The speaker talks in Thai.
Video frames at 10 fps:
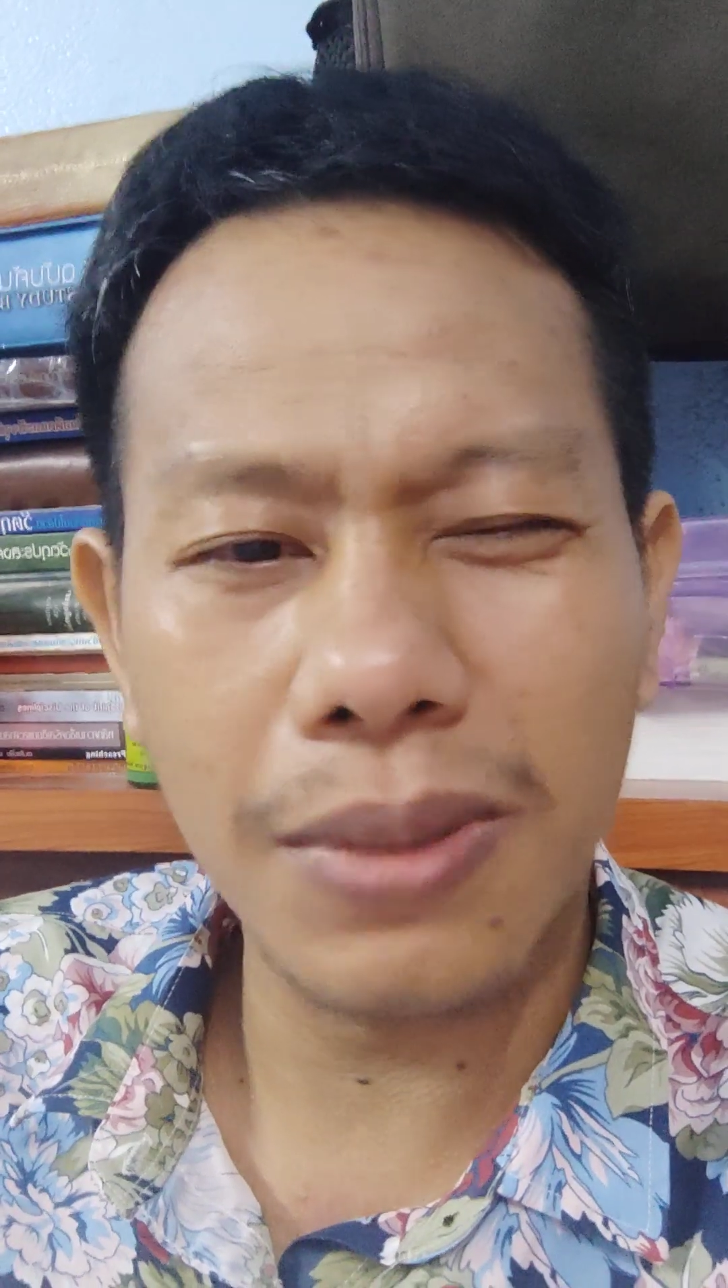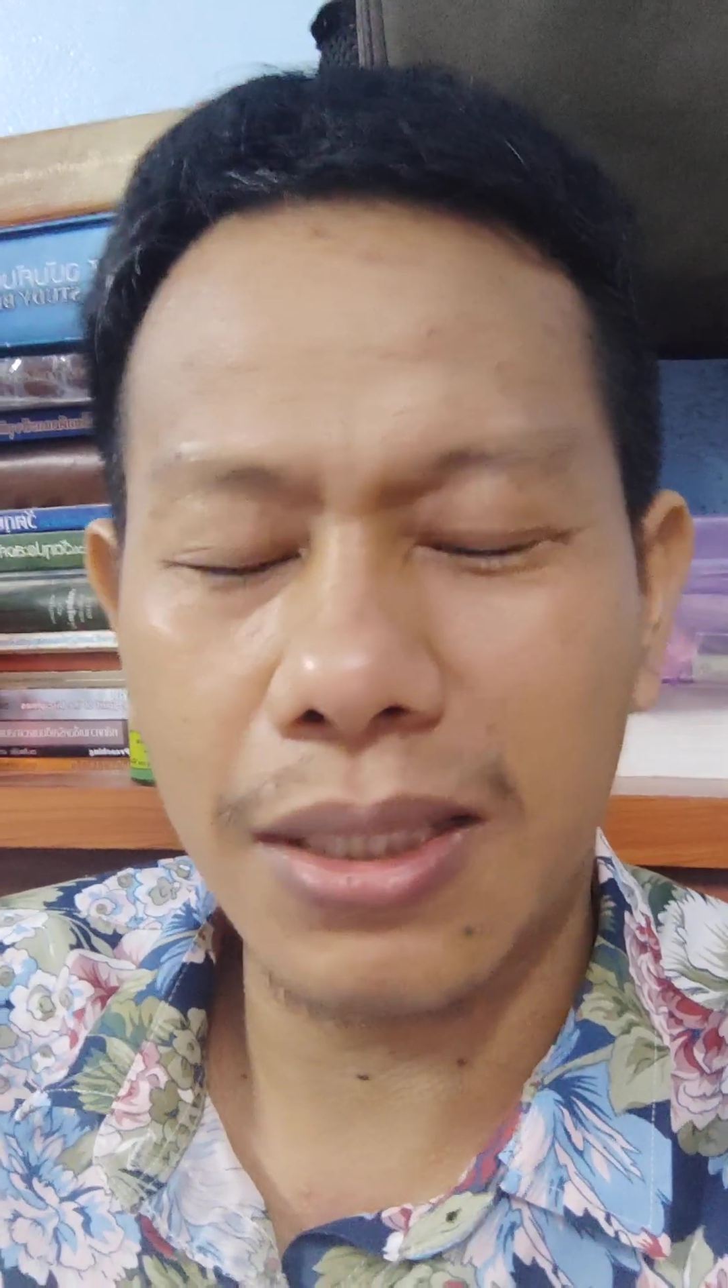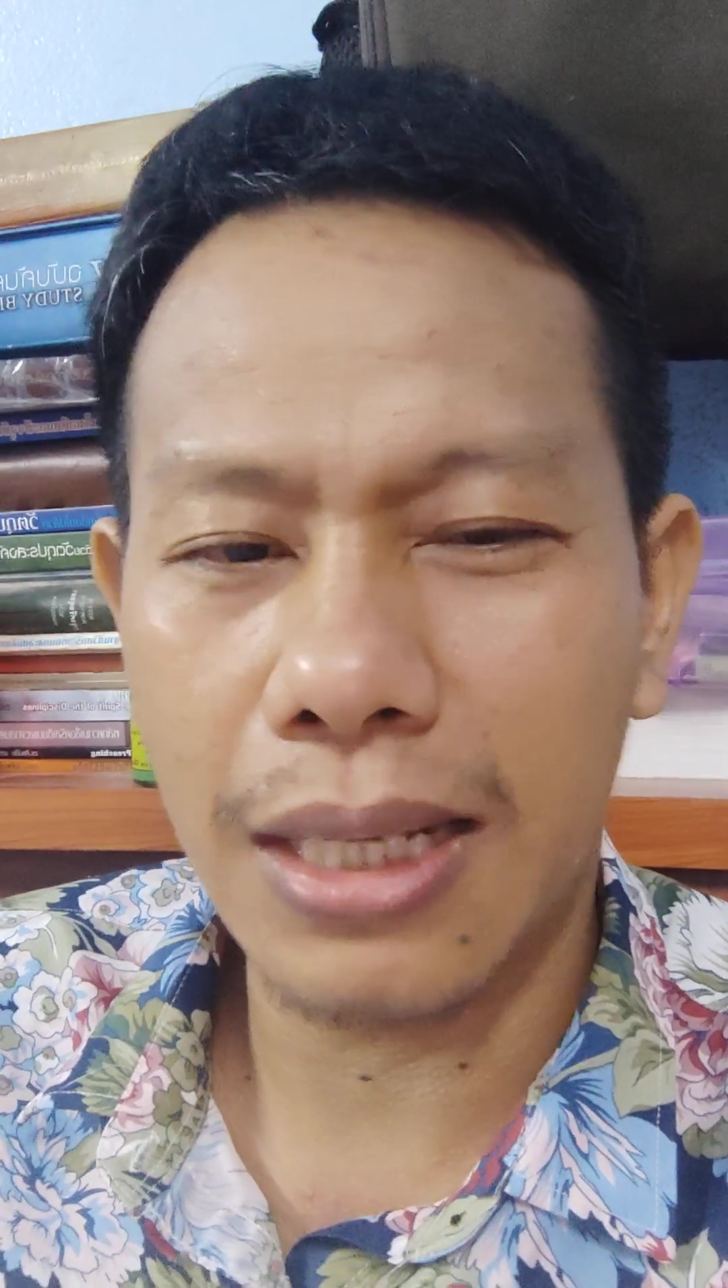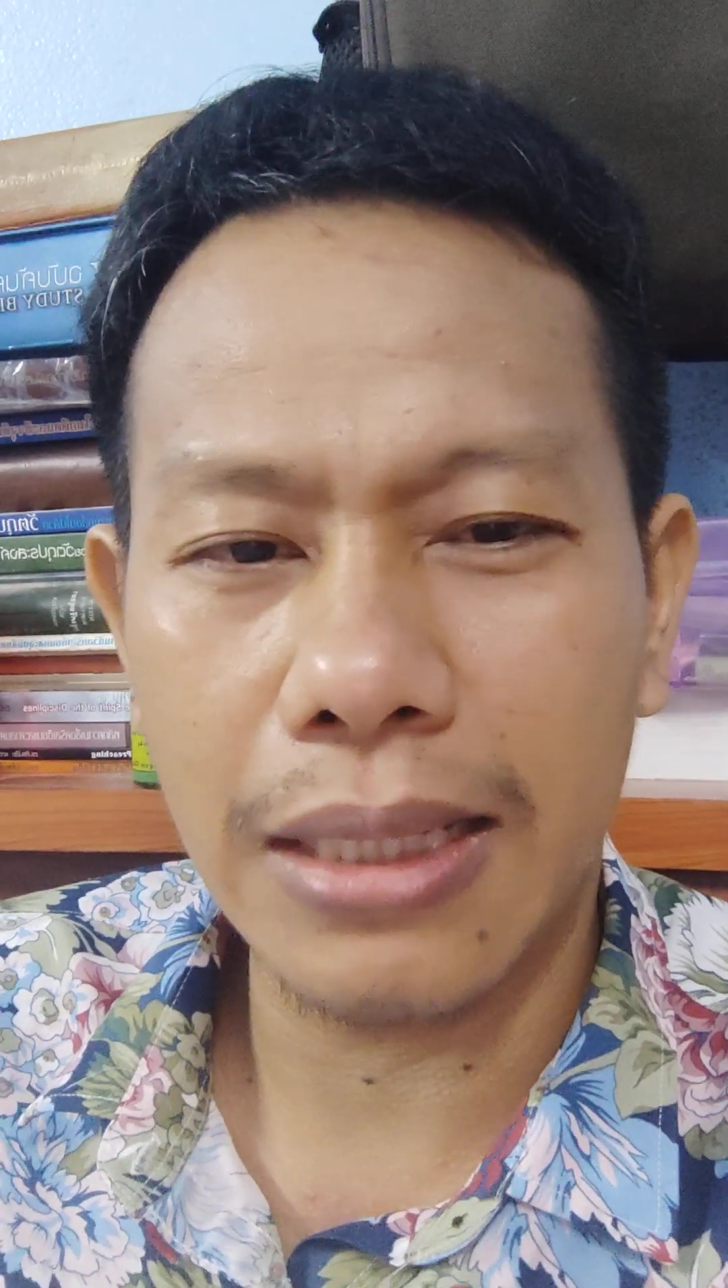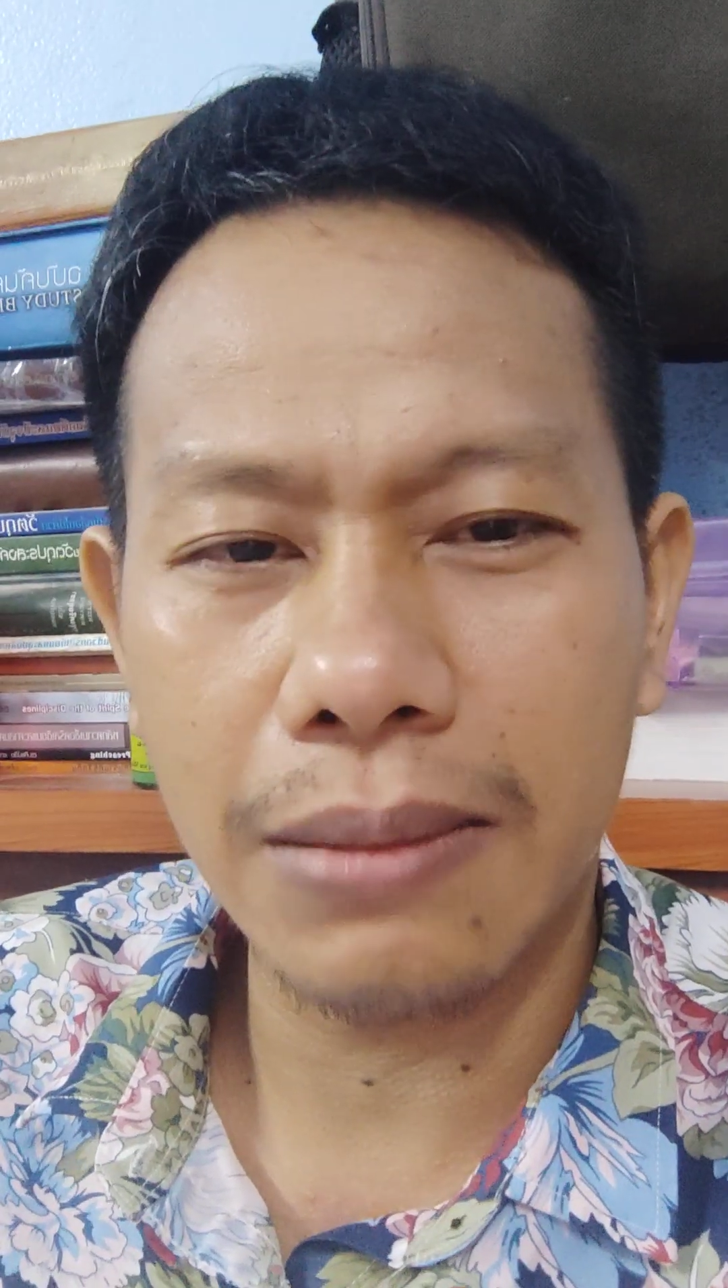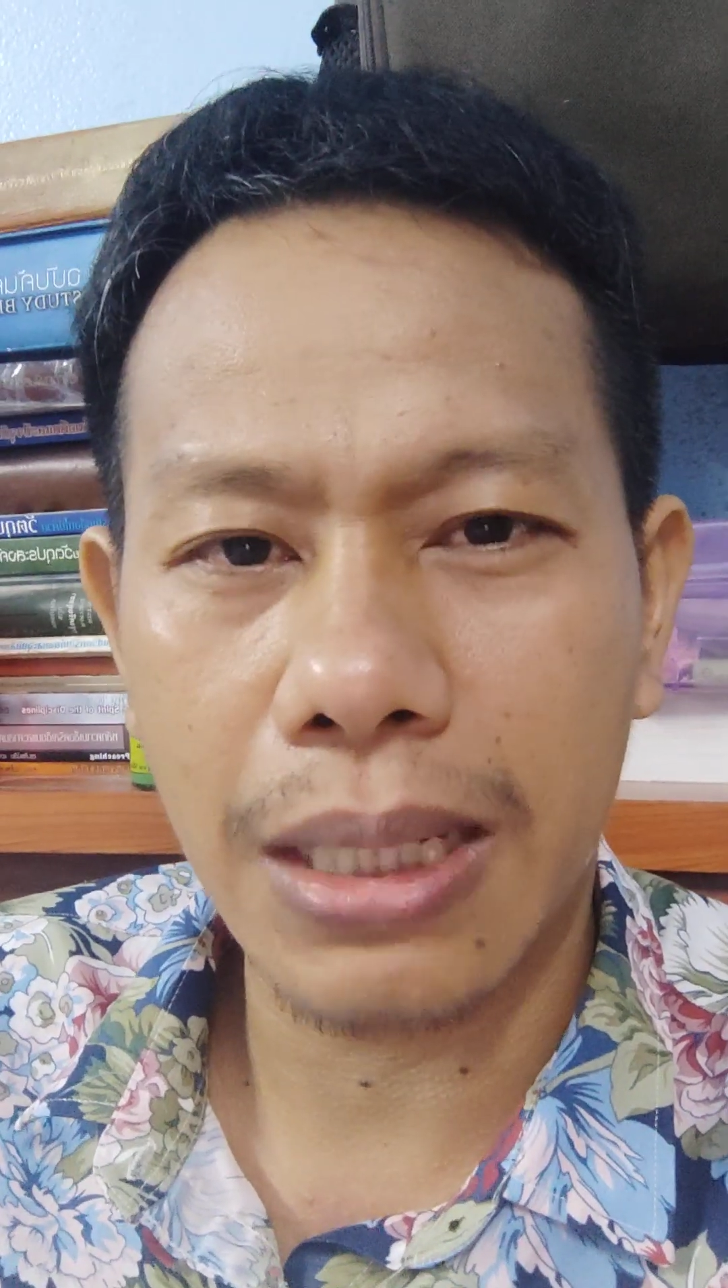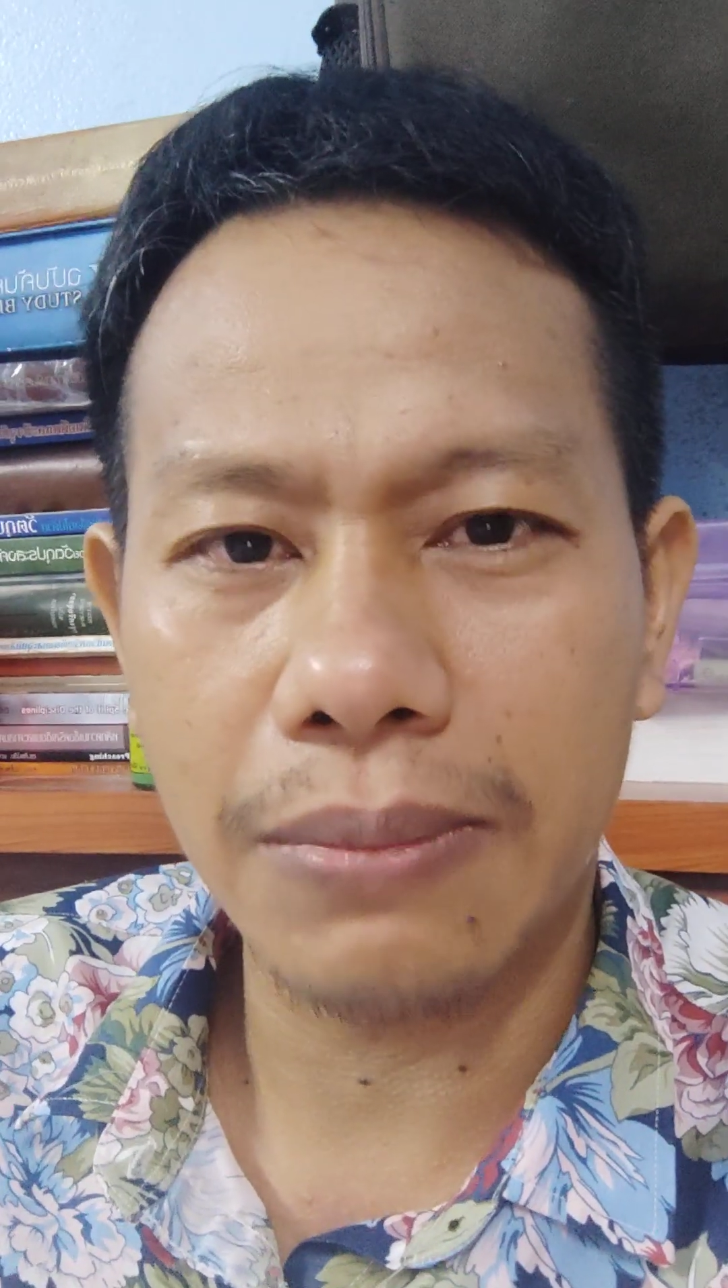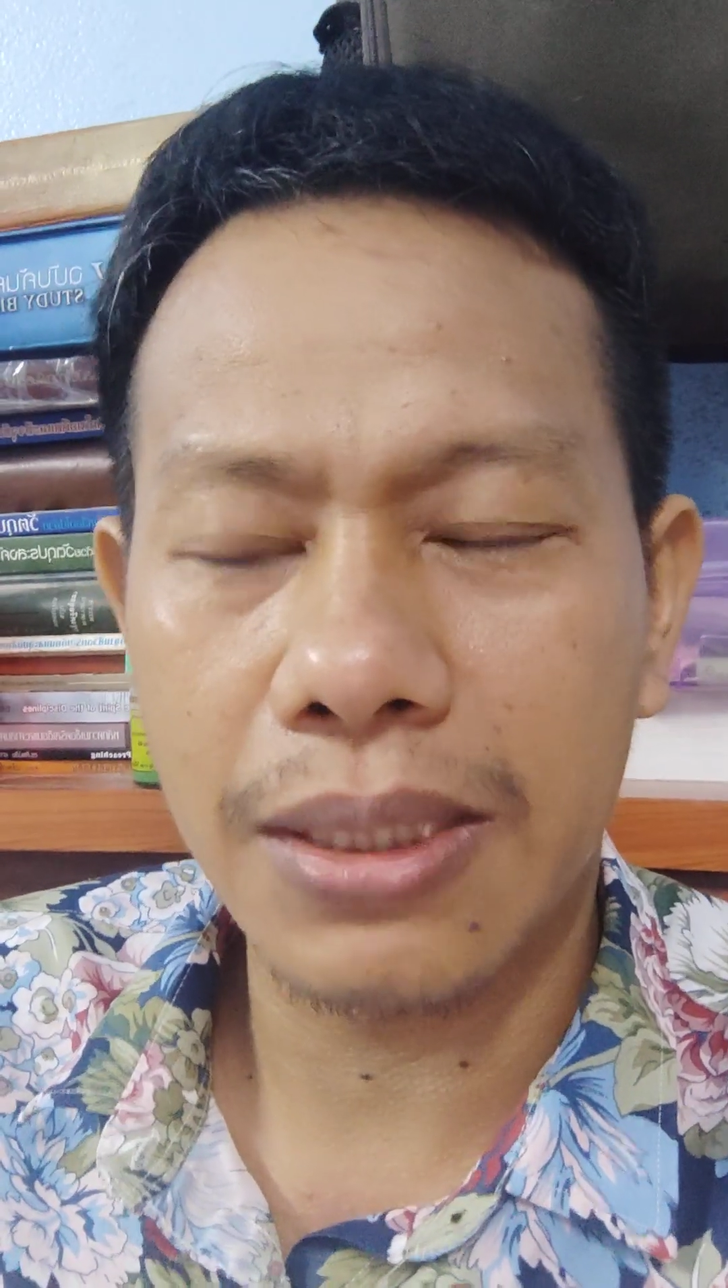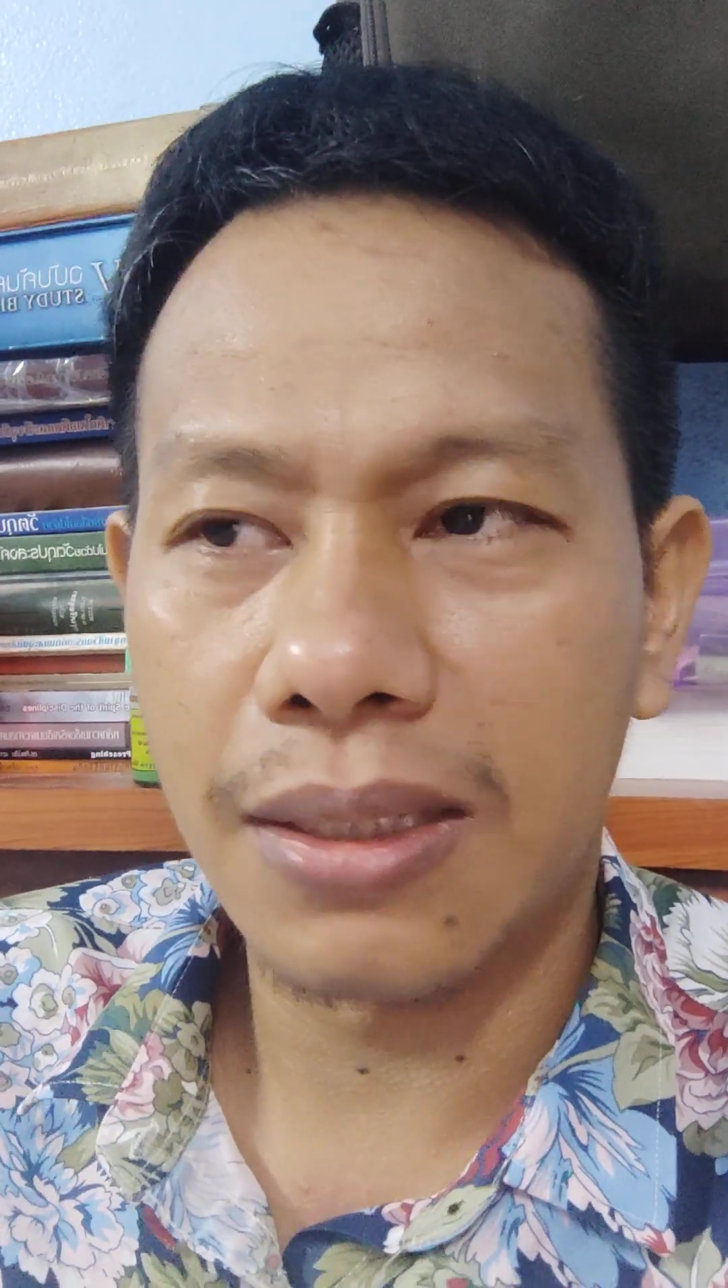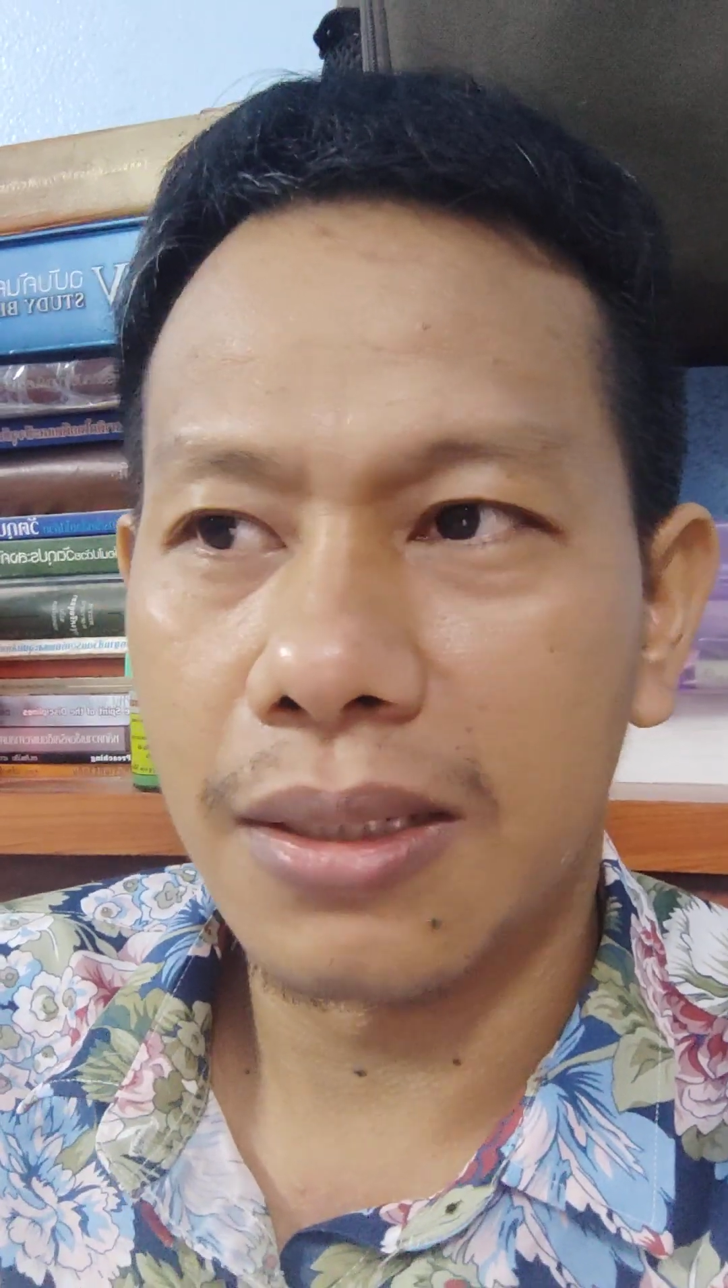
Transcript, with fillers: มีอะไรที่แบบ